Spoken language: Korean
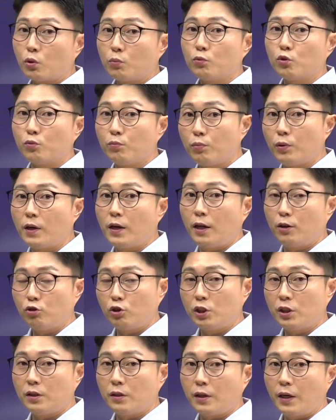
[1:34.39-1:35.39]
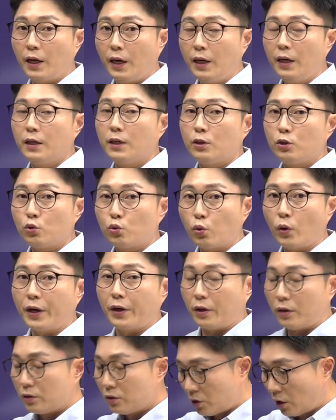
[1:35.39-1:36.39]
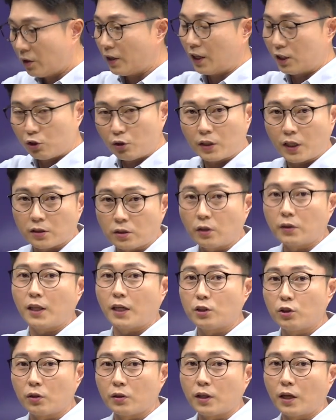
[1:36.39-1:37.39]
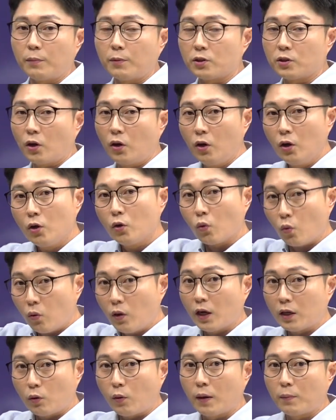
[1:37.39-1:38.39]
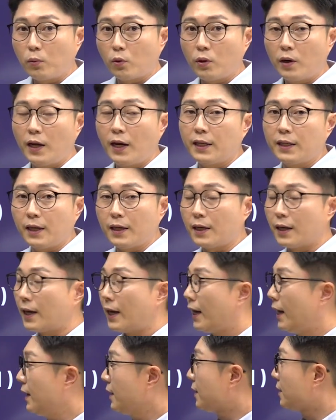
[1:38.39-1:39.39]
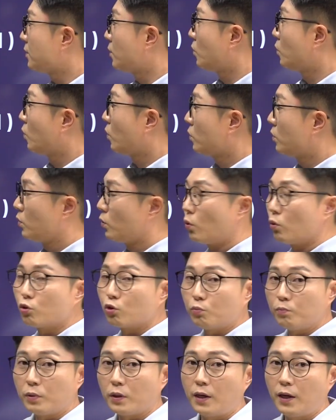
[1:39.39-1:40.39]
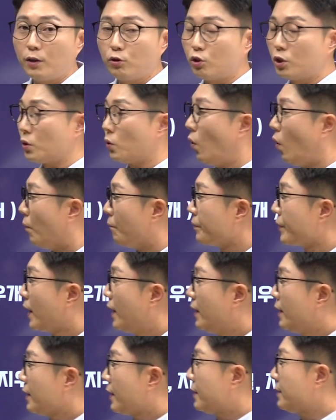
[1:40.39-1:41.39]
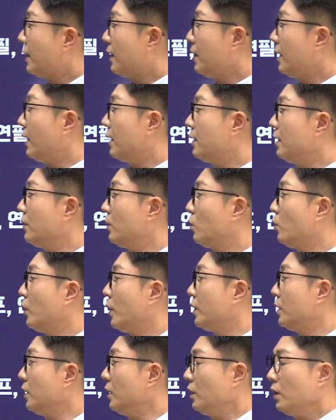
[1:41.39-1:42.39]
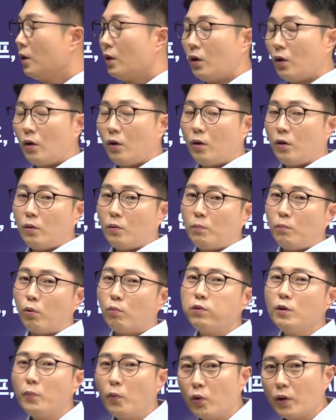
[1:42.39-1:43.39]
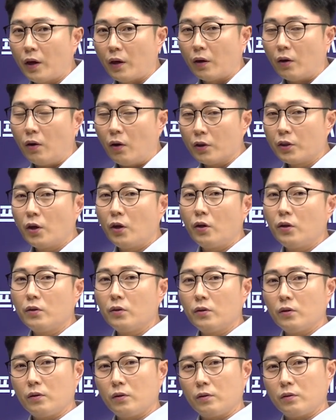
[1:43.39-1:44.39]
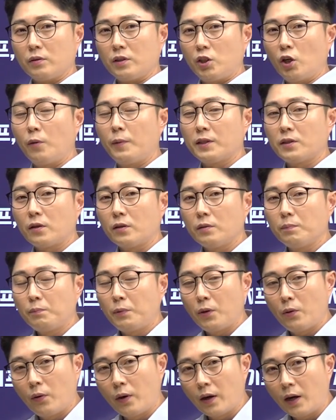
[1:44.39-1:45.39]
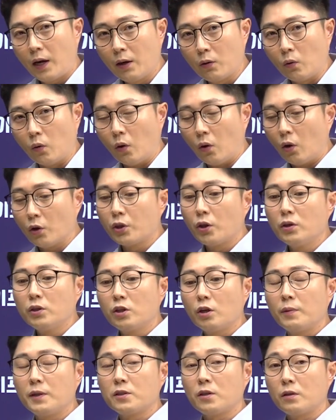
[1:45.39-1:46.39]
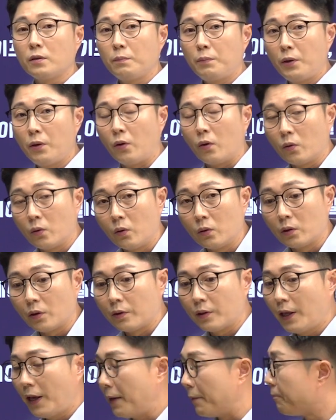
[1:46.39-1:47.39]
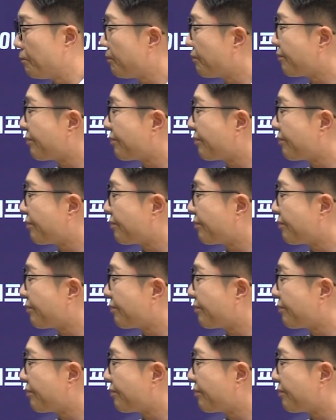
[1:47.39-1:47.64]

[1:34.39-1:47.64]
좀 준비를 해주시는 게 좋아요. 썼다 지웠다 썼다 지웠다 하면서 공간을 확보를 해야 되니까 그래서 이런 것들 꼭 준비를 해주시고 계산기 같은 경우에는 복불복이에요. 어떤 시험에서는 필요하고 어떤 시험에서는 필요 없고 그런데